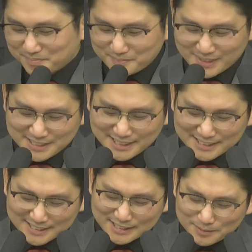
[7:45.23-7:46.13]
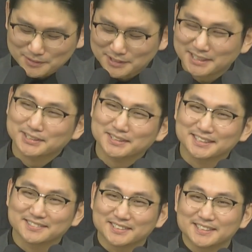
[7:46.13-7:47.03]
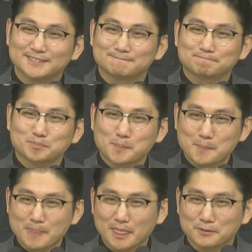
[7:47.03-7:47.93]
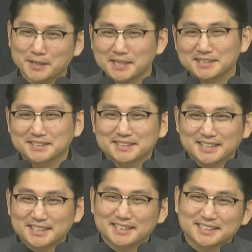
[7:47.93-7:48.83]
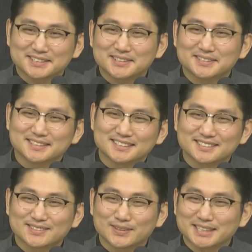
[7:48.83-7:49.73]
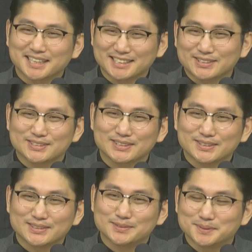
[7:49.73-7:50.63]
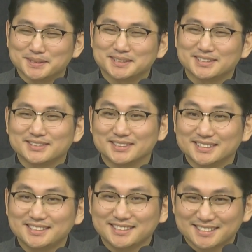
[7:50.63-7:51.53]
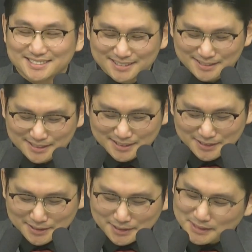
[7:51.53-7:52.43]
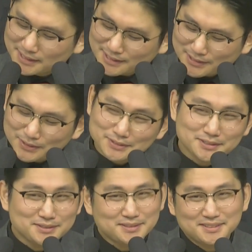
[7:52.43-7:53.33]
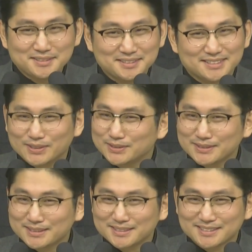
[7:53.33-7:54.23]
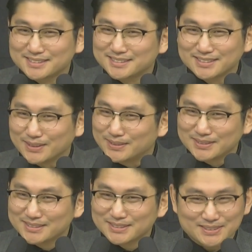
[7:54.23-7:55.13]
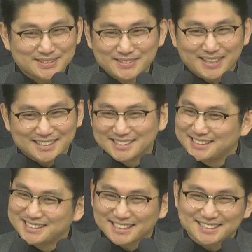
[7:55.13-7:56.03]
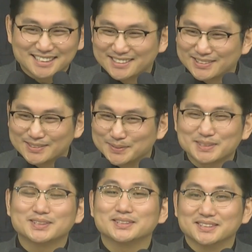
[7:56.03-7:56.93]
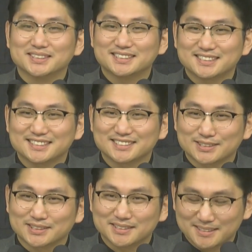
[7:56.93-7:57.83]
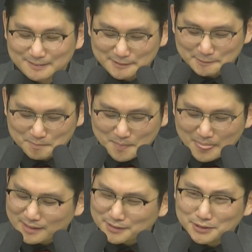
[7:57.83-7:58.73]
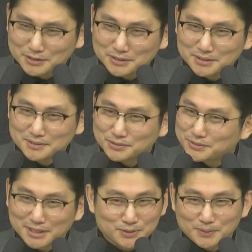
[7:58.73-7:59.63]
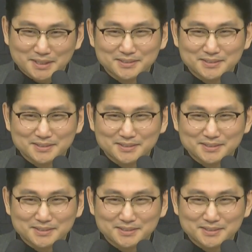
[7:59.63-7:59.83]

라는 질문을 하셨다는 거예요. 왜 그때 그런 거기 가셨어요? 뭐 이런 거. 예. 그거는 영 영적인 거 아니지 않나요? 뭐 이런 거. 그렇죠? 그거는 육에 속한 거